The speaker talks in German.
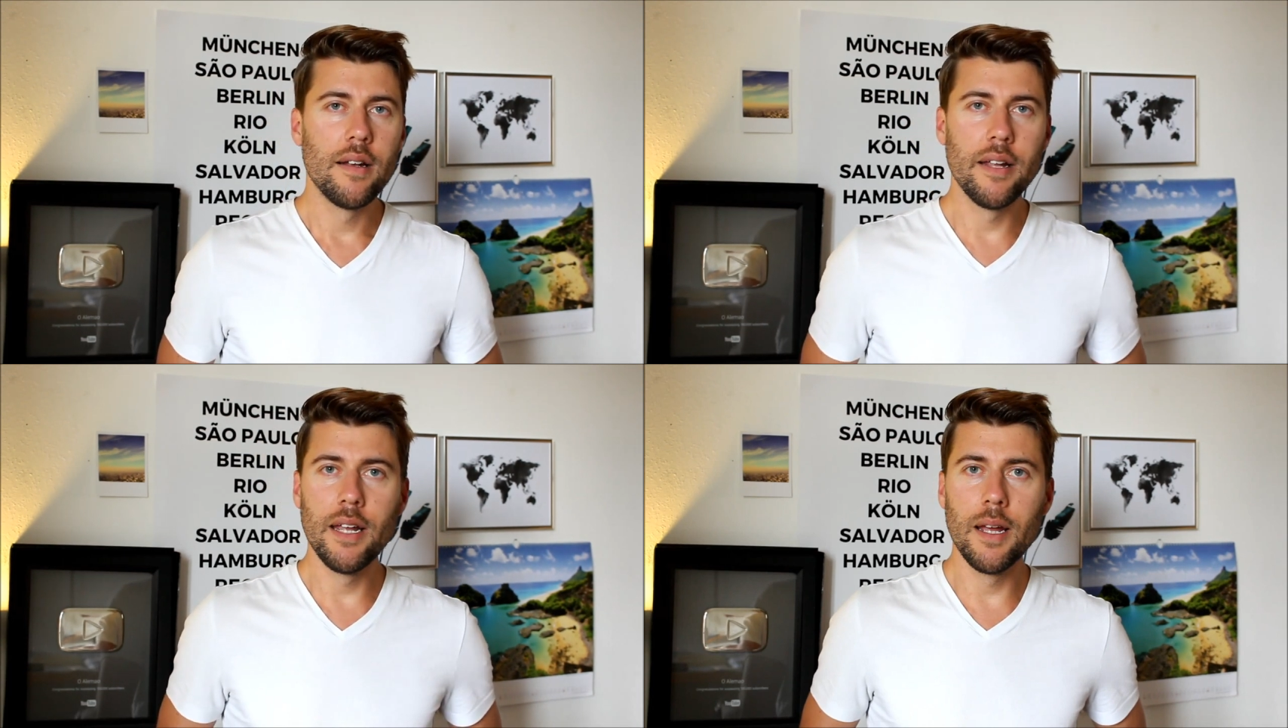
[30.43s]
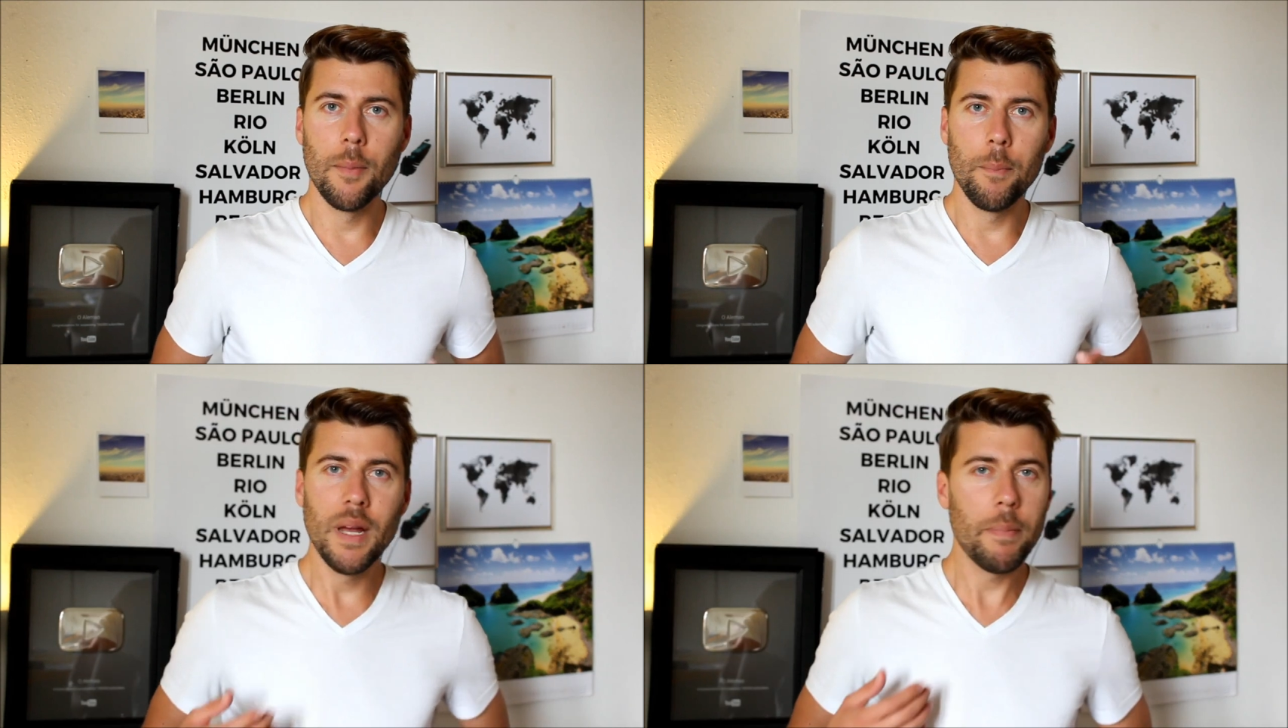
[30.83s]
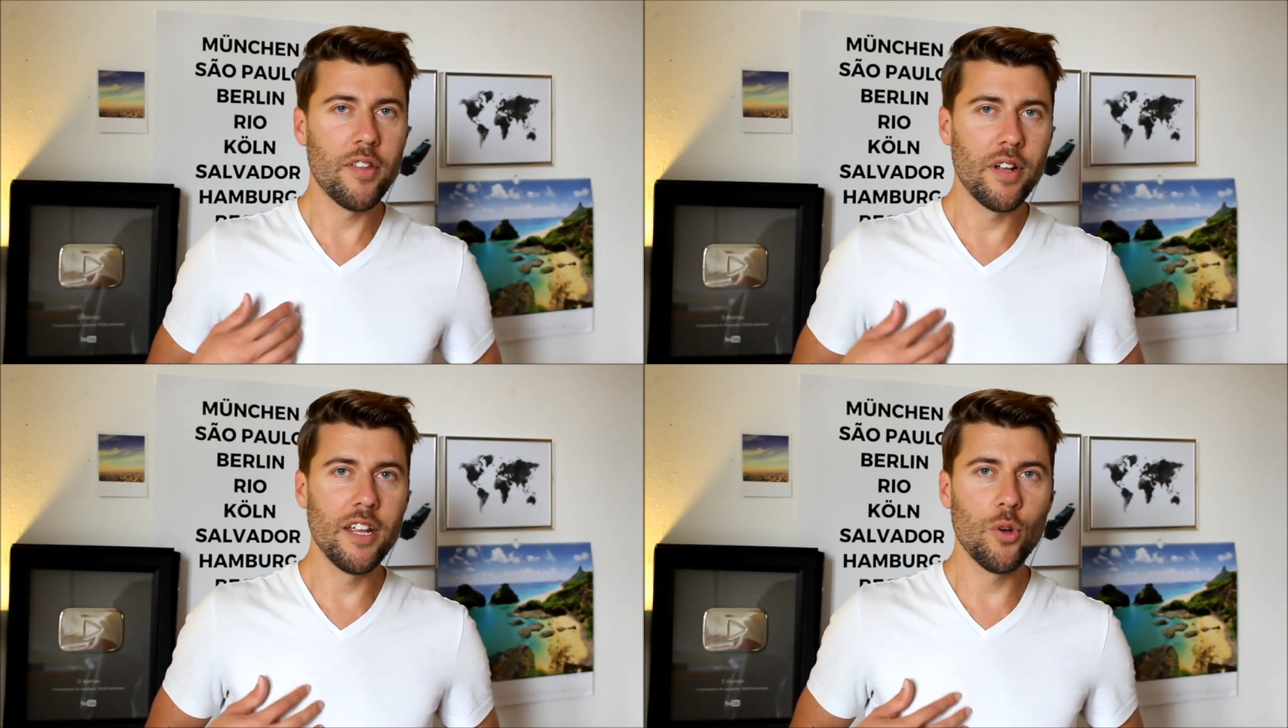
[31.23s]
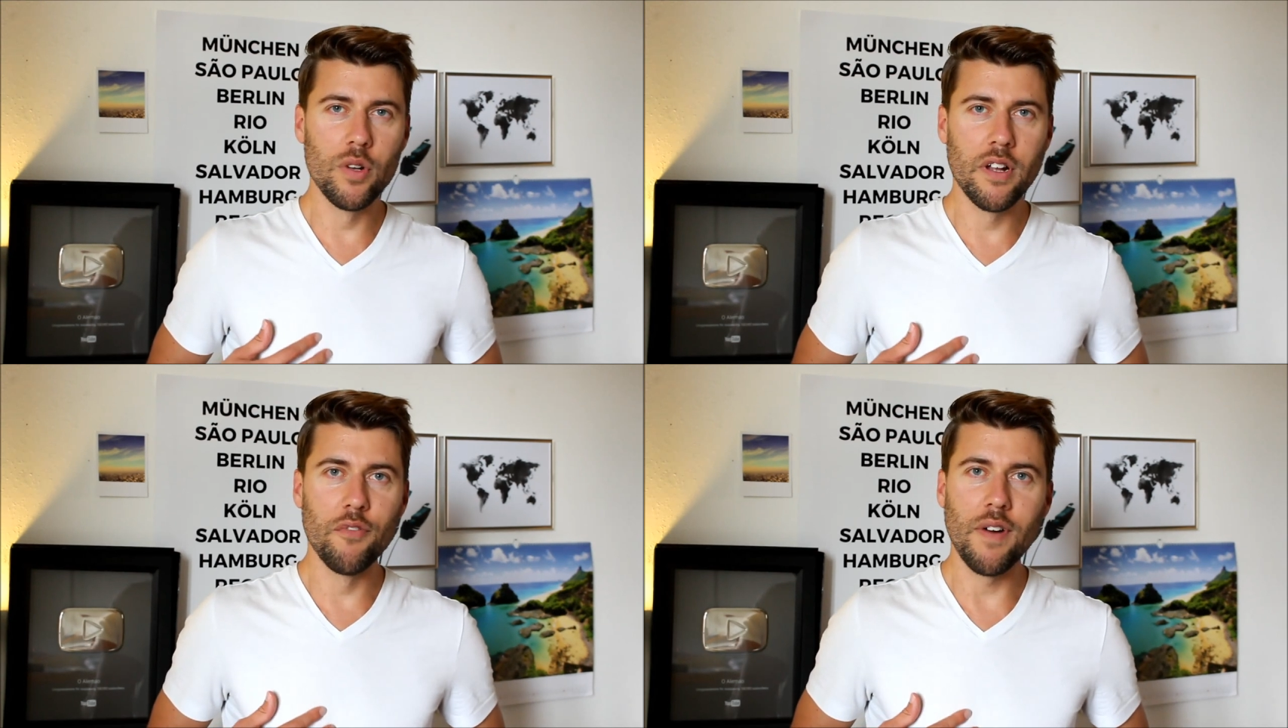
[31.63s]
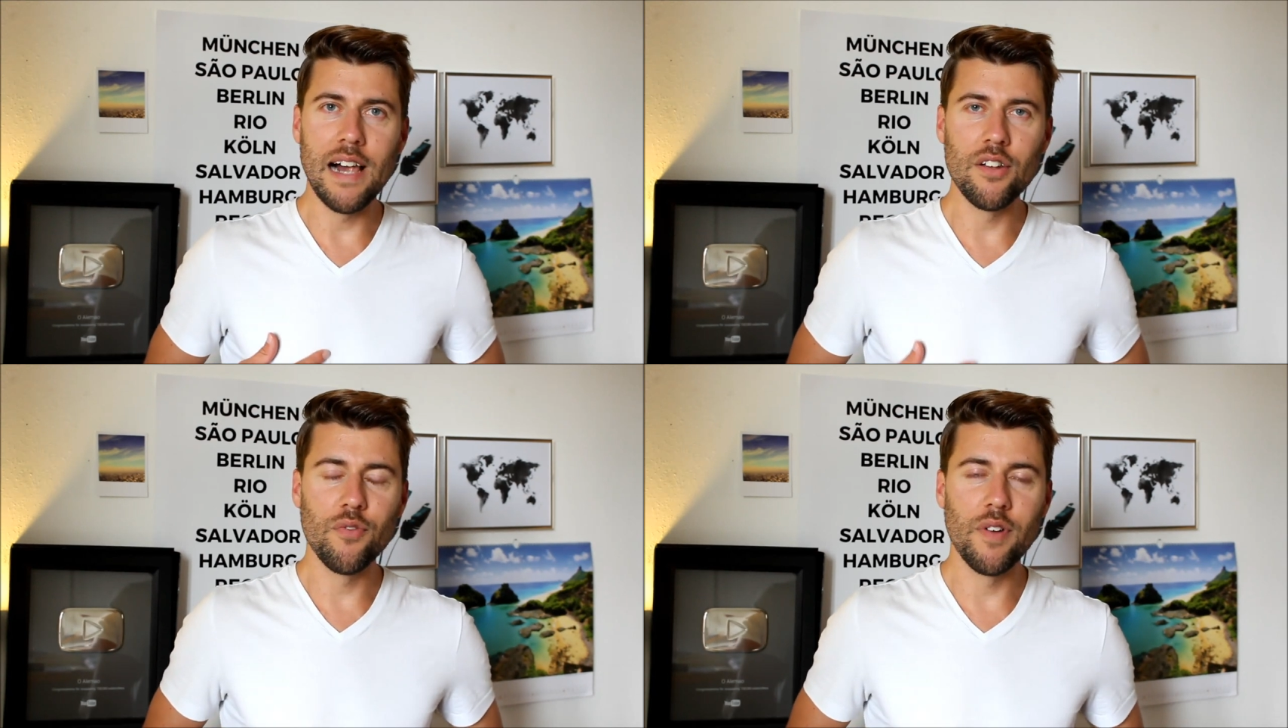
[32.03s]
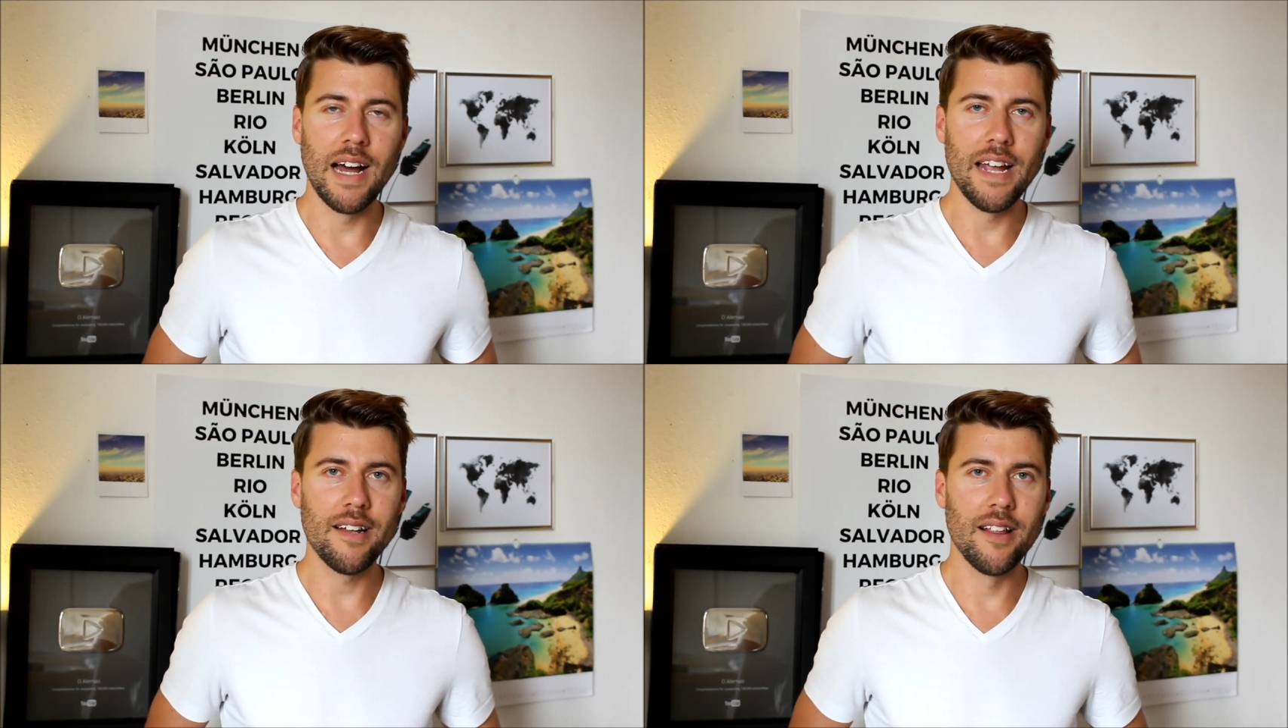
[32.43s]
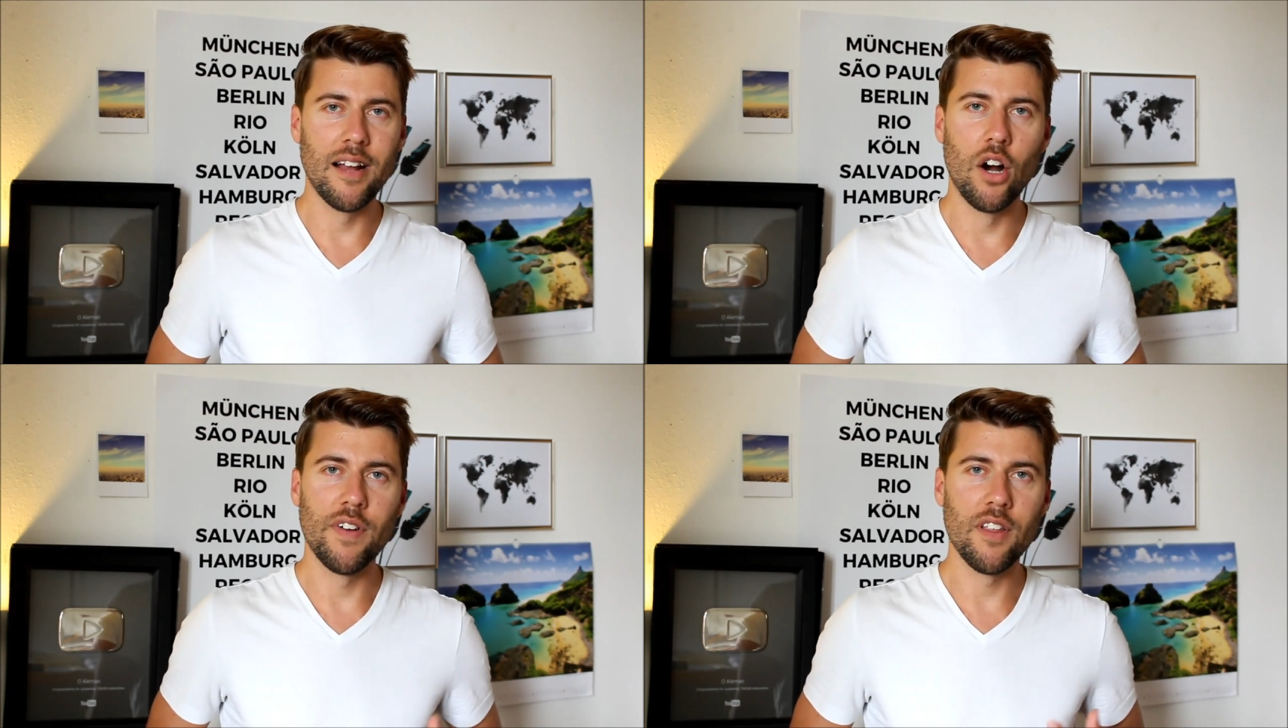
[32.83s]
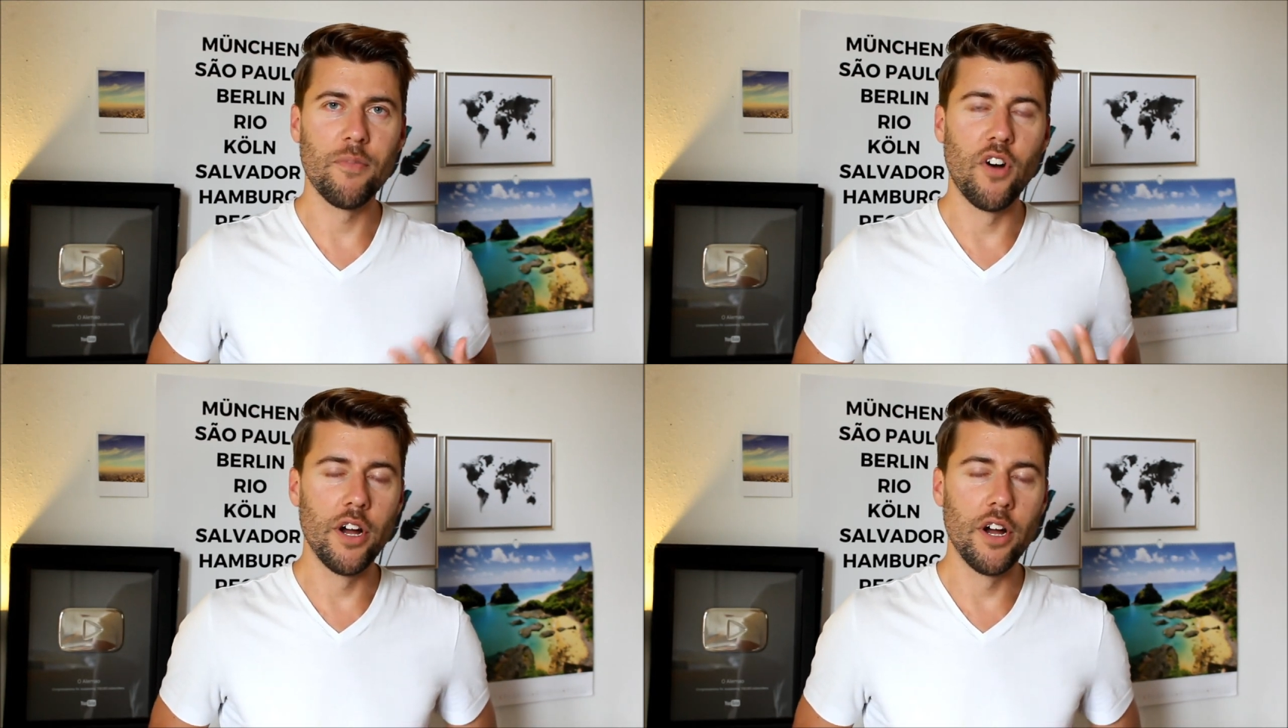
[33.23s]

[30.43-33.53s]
die mir persönlich gut gefallen und vielleicht ist ja auch was